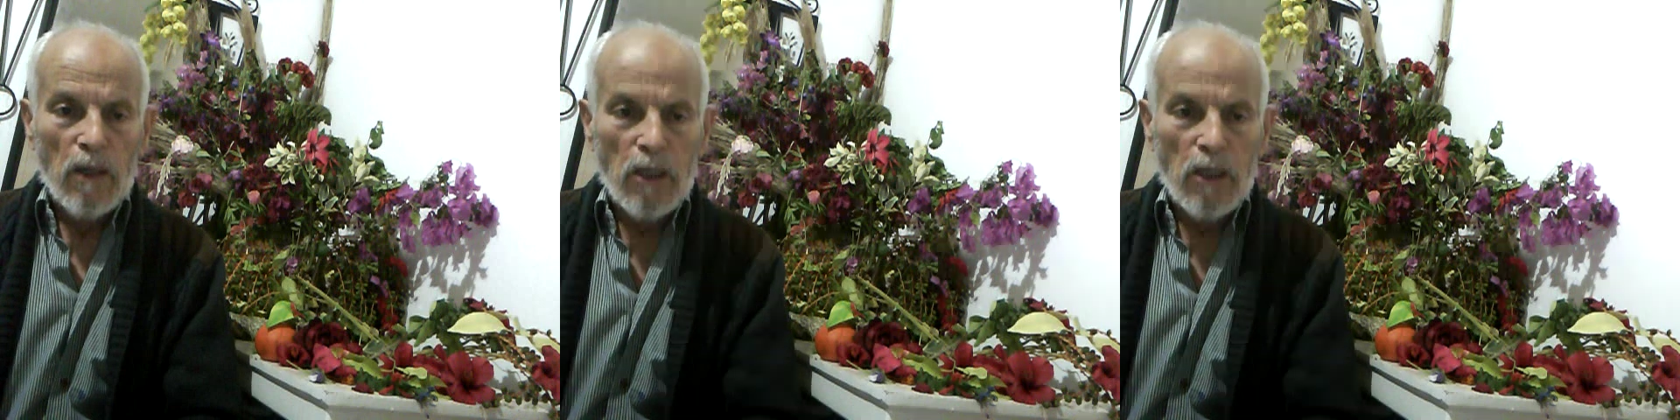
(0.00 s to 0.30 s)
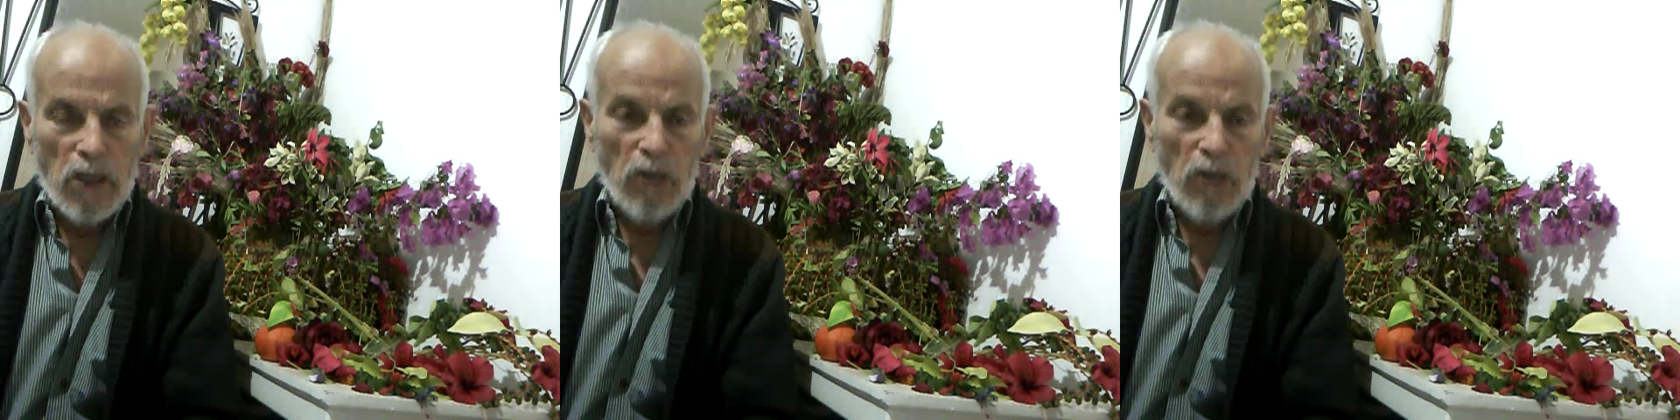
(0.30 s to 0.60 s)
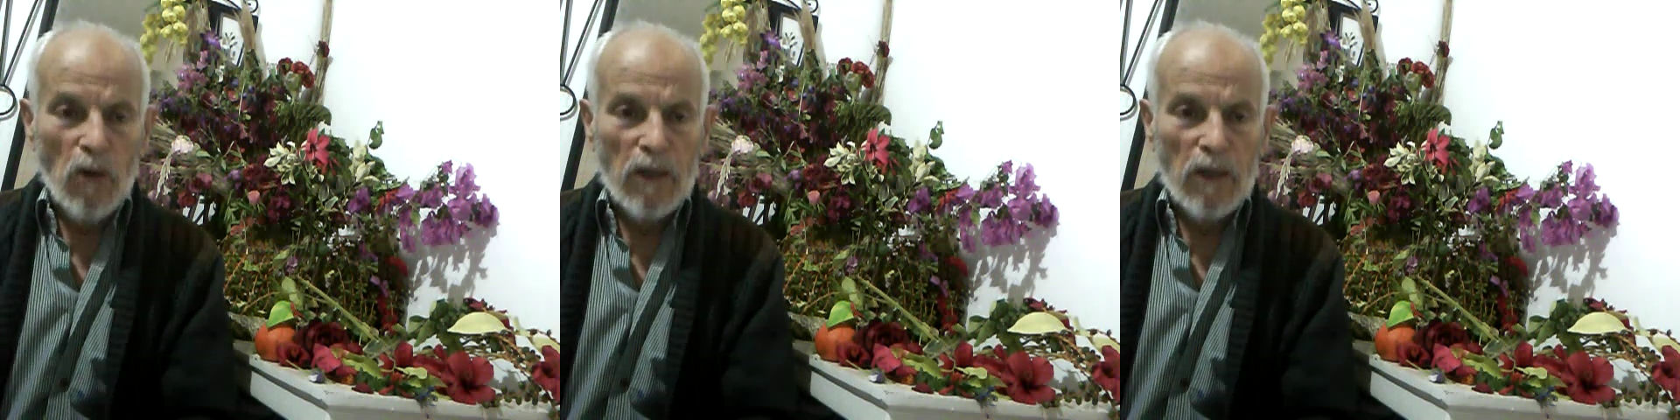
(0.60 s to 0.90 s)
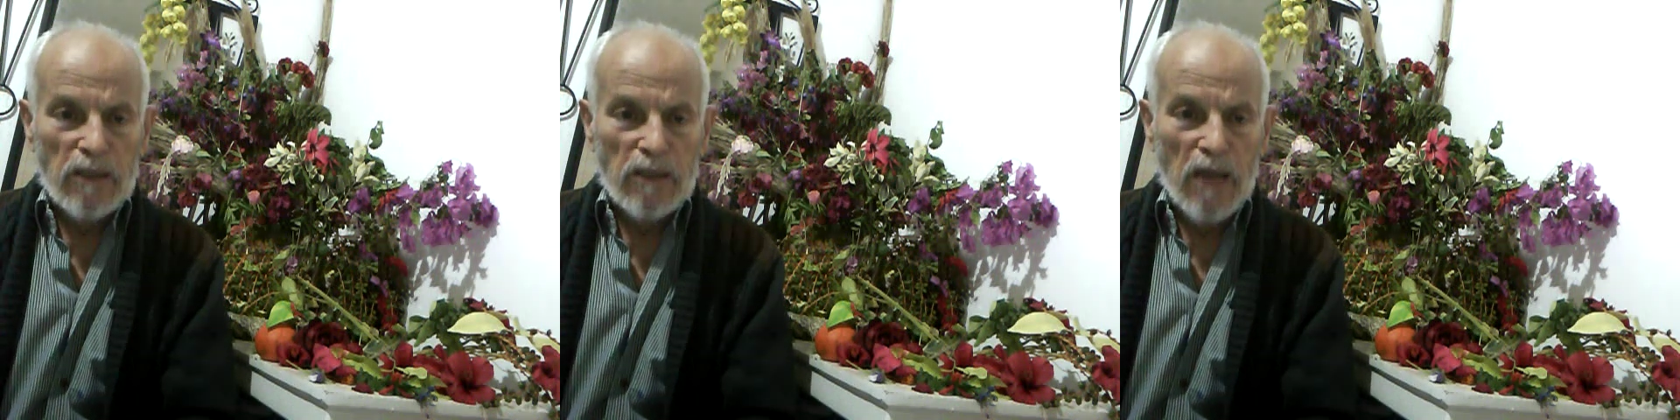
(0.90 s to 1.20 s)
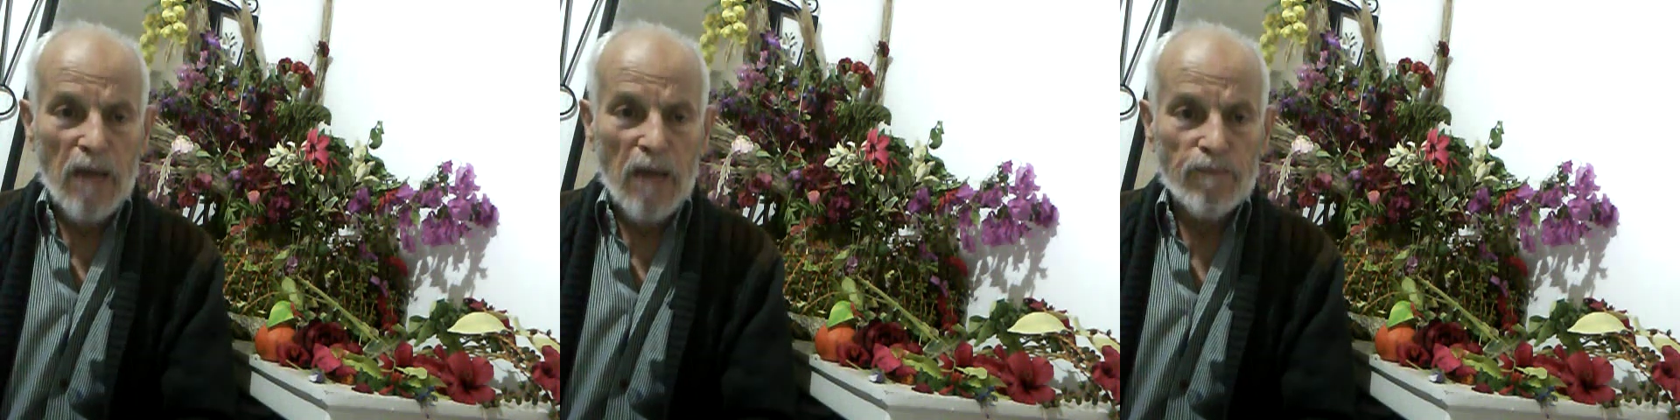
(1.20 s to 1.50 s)
نسيته
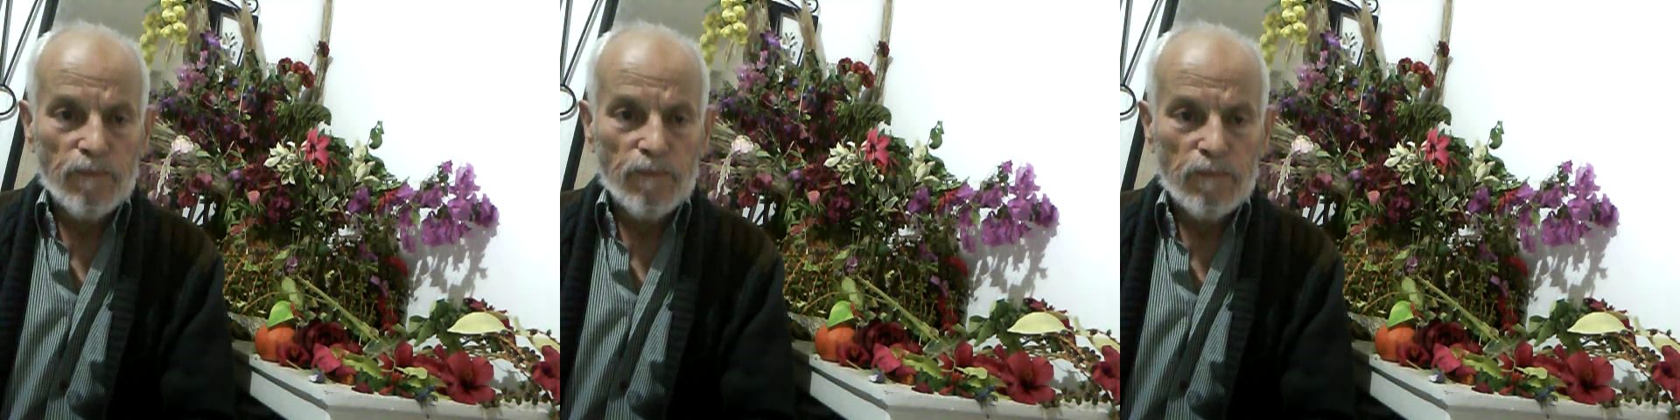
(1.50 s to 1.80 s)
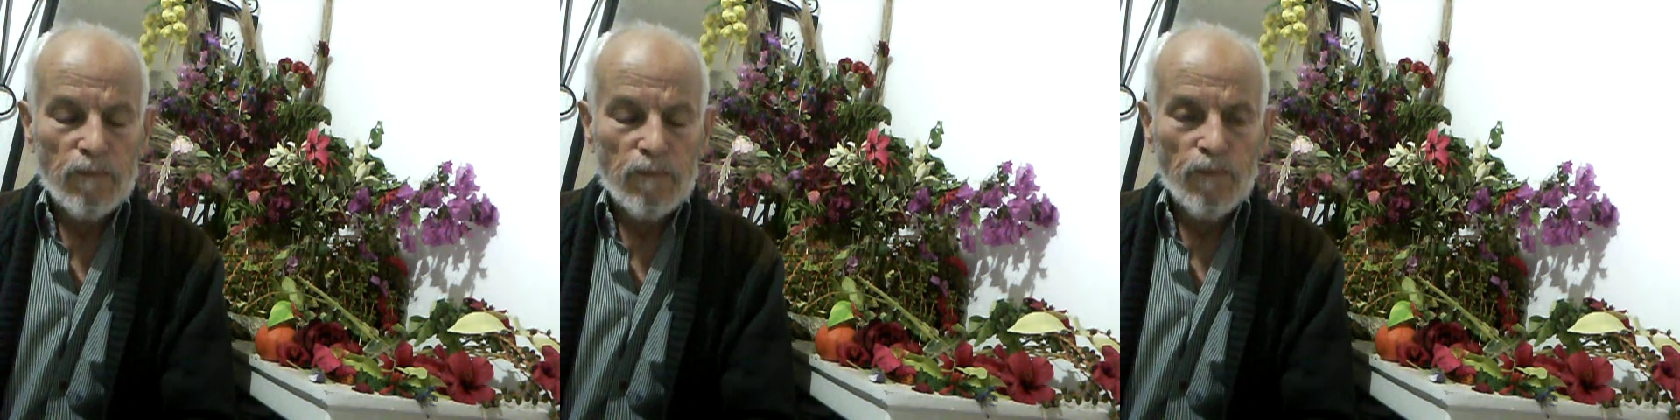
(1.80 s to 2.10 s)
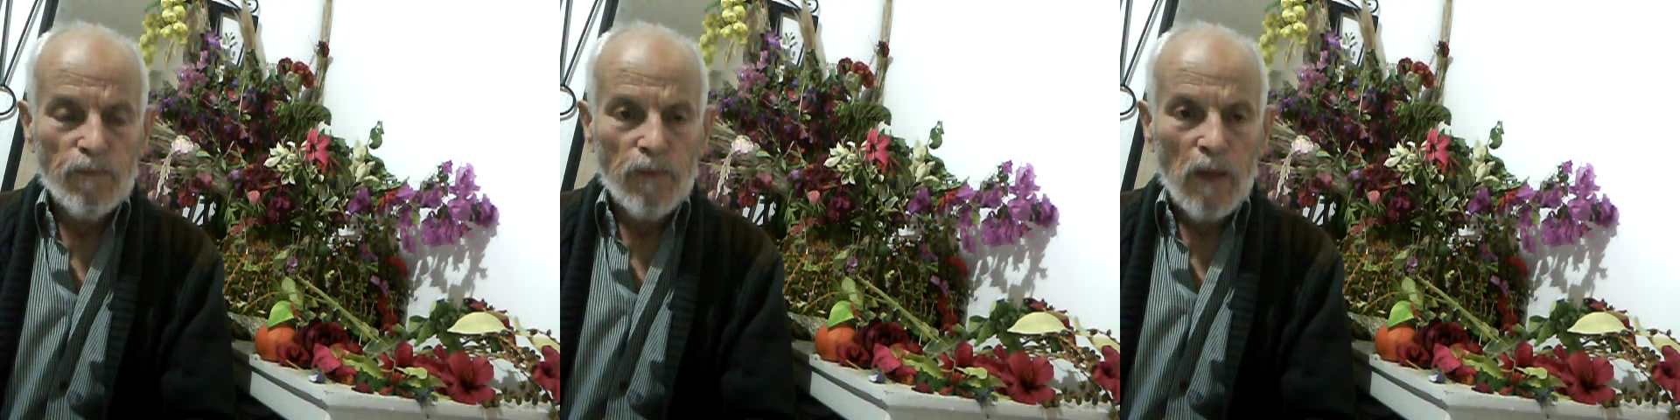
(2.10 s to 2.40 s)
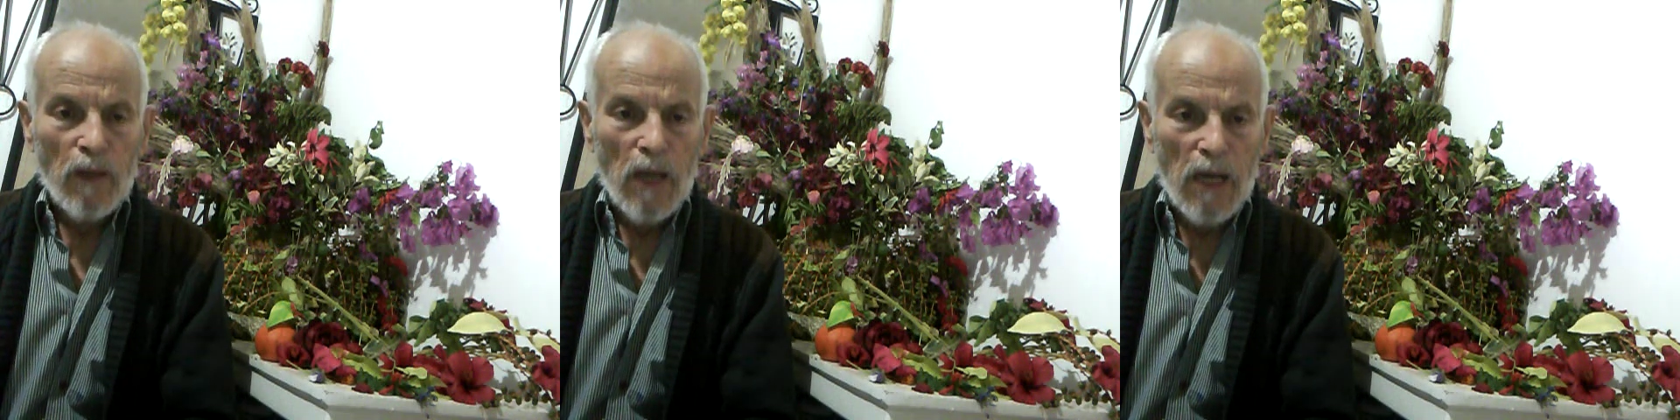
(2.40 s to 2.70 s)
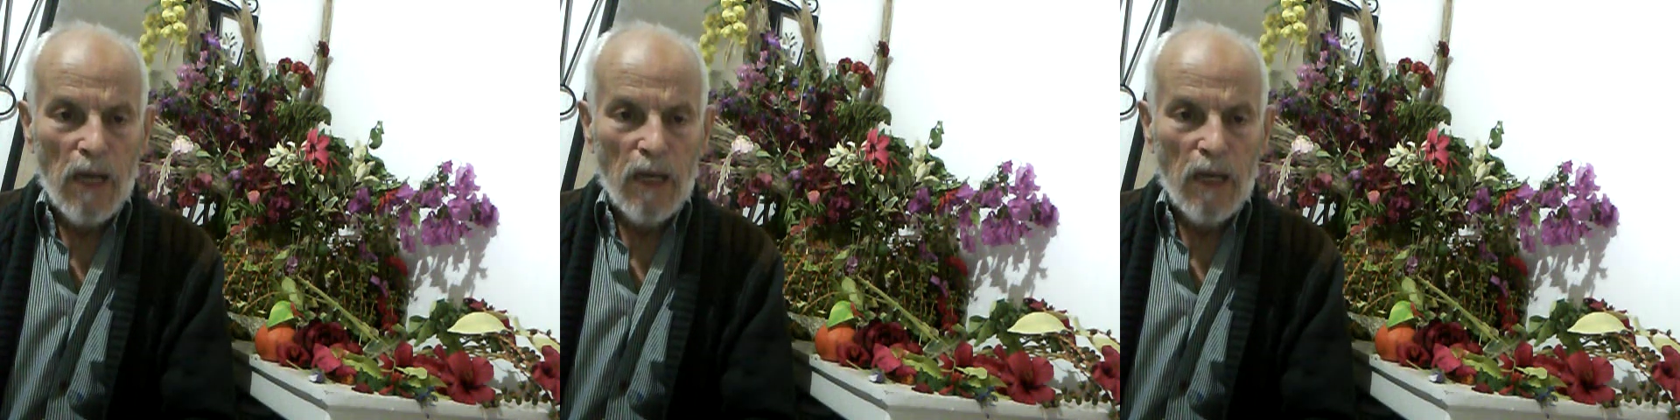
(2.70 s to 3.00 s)
القصة
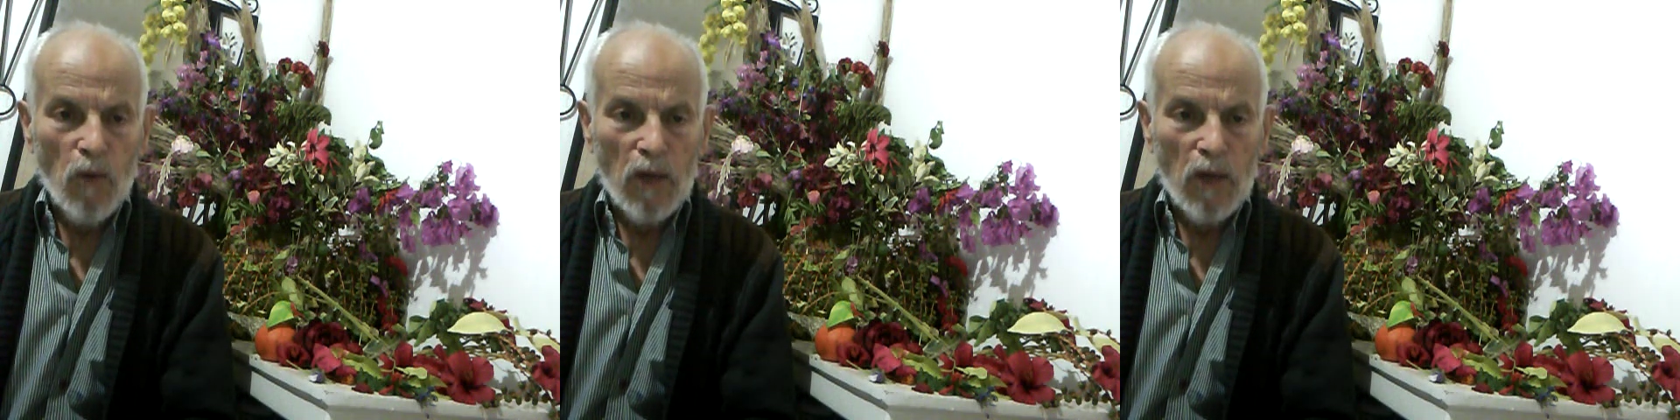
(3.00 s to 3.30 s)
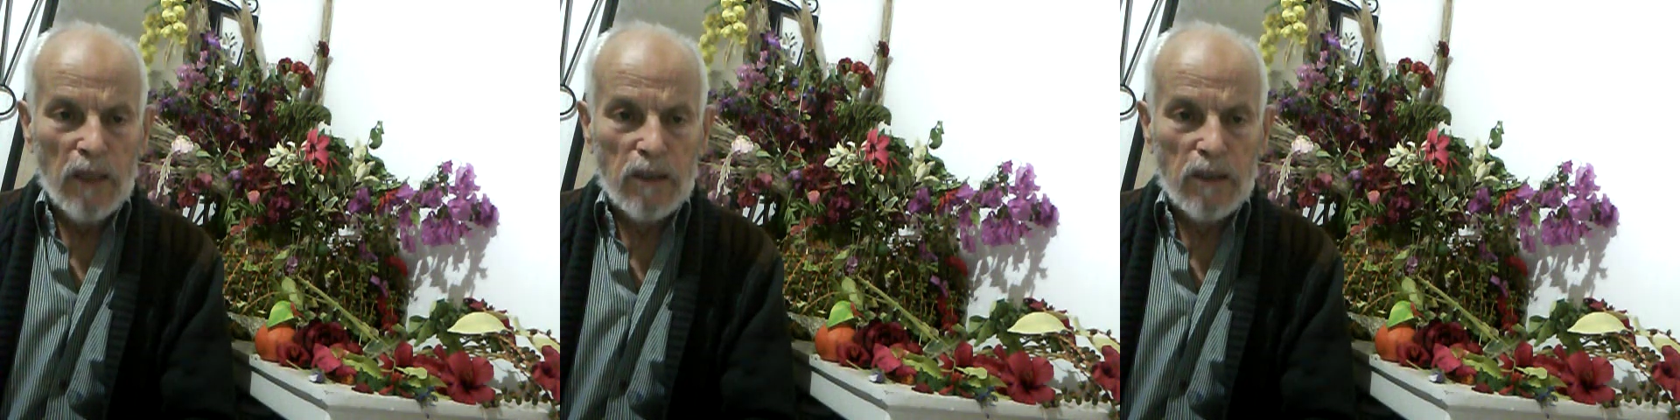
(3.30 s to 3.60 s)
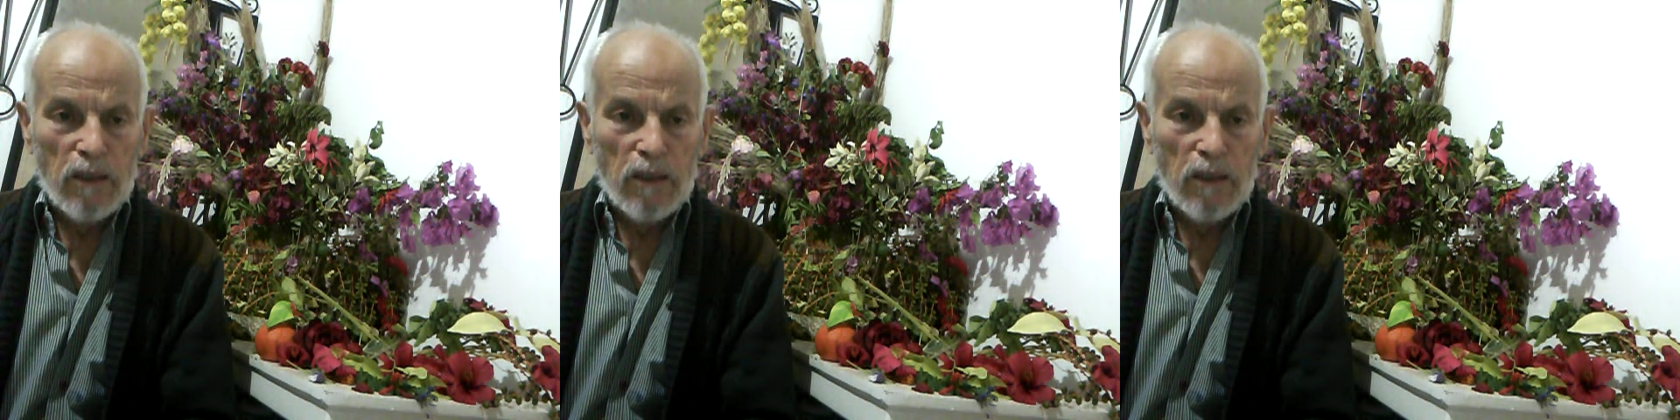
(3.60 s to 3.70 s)
اللي وقعت